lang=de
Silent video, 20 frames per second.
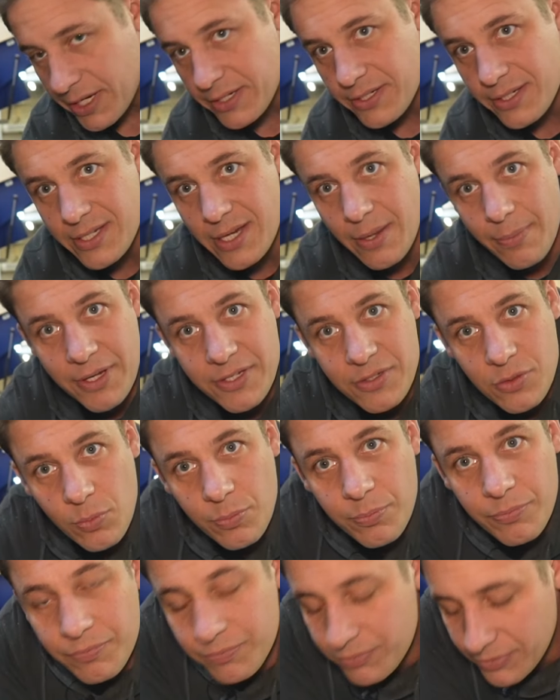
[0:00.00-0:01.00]
das ist ja bei so
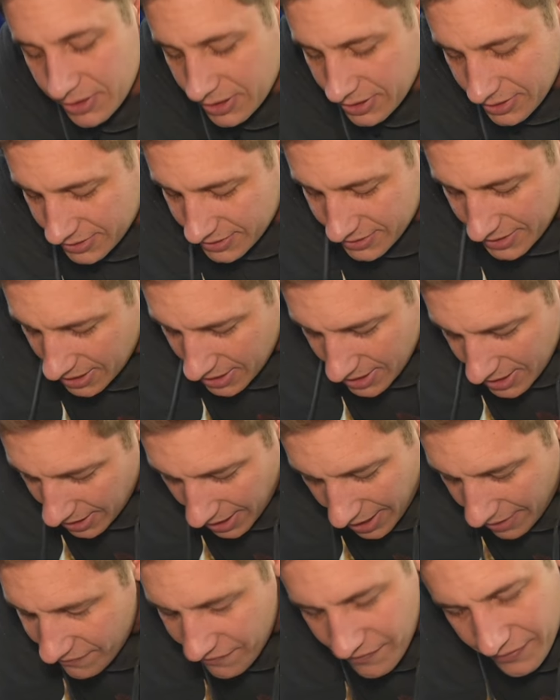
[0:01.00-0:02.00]
einem Ding hier,
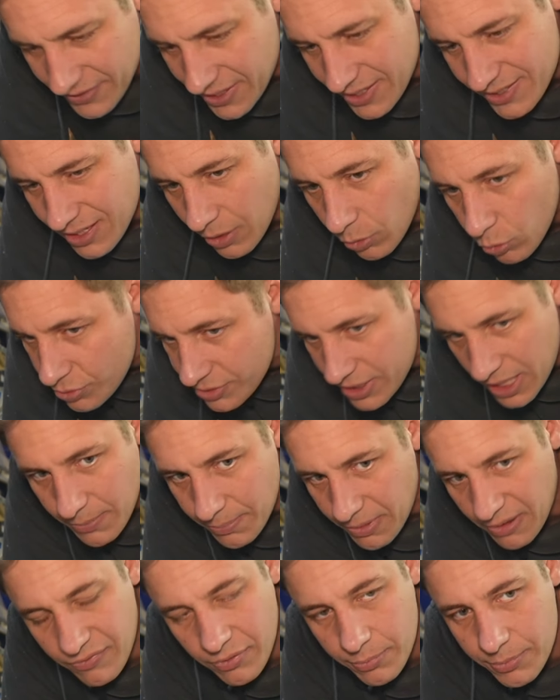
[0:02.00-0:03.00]
das ist ja
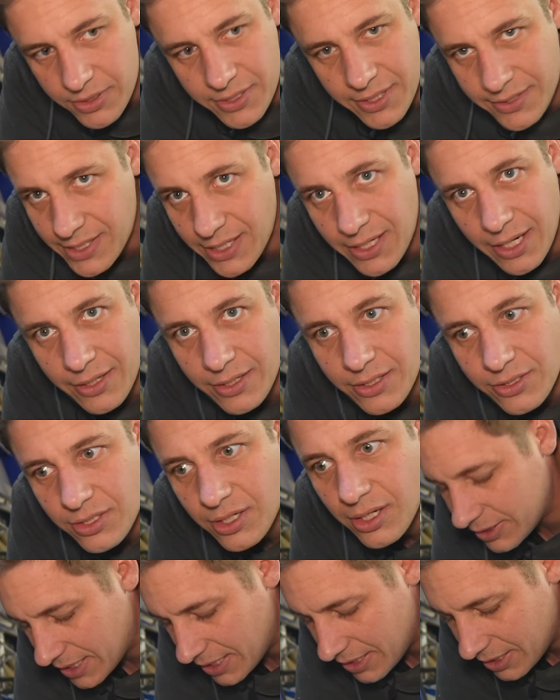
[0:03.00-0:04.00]
undenkbar für mich, das geht ja nicht.
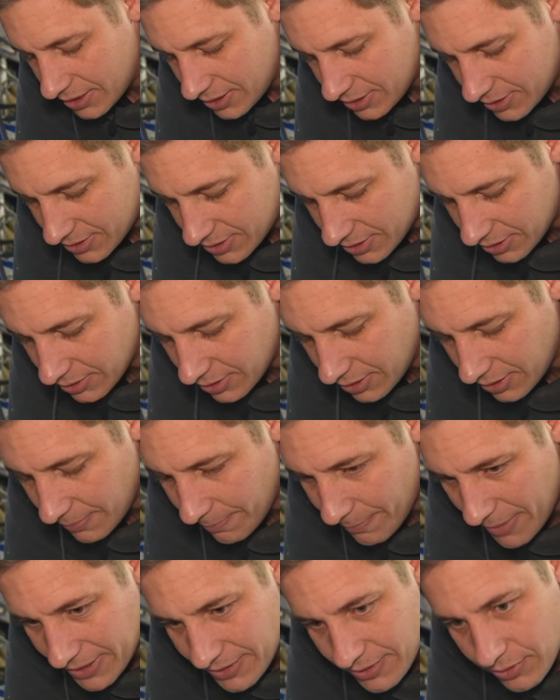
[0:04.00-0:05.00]
Ich kann ja nicht eine
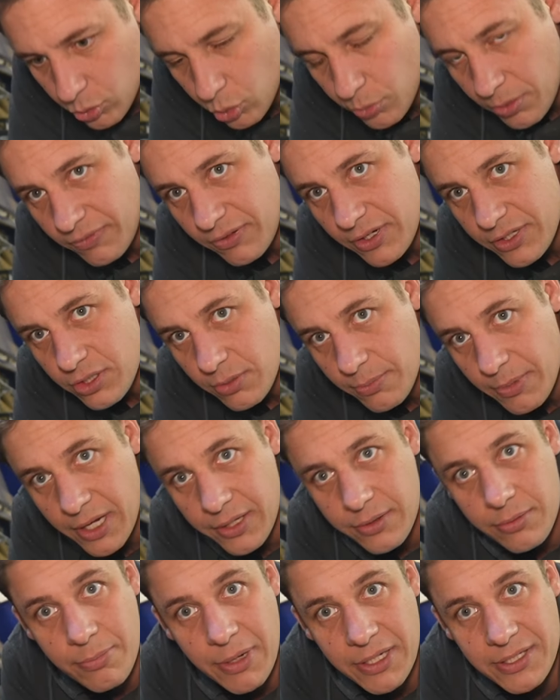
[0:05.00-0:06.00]
matte Oberfläche
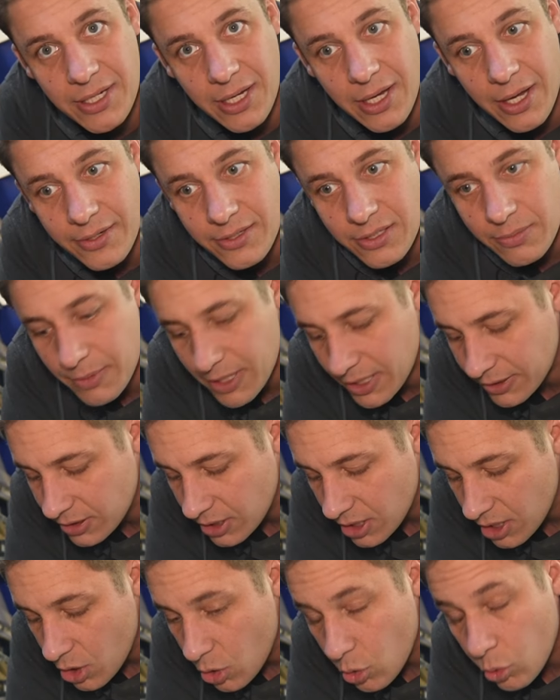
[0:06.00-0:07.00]
machen, eine matte Kante machen
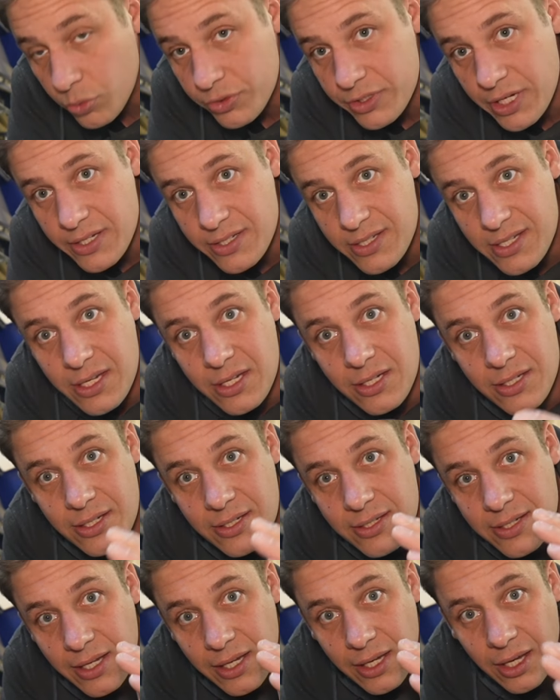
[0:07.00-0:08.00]
und dann sehe ich
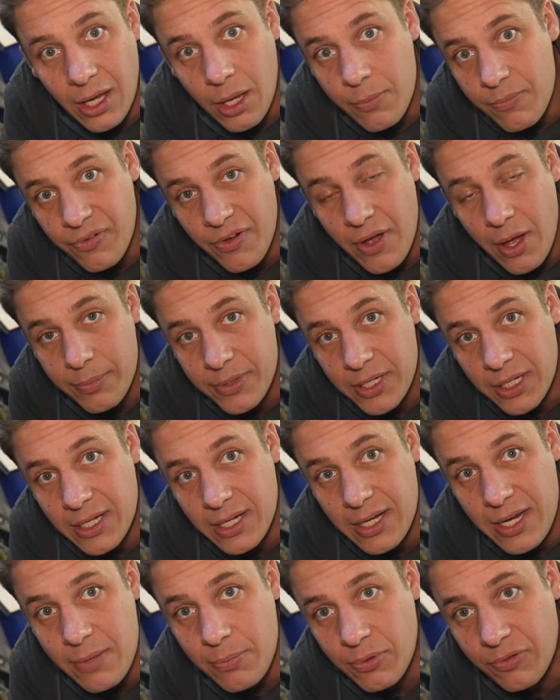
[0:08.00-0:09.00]
diese cremefarbene
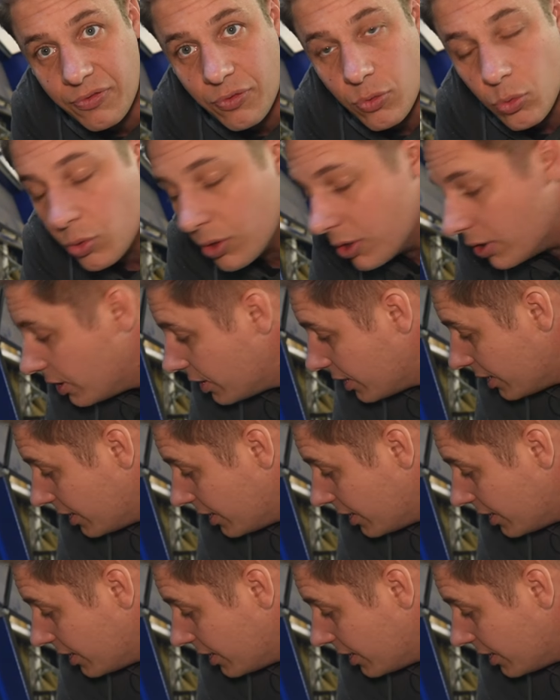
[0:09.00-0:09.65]
Klebefuge.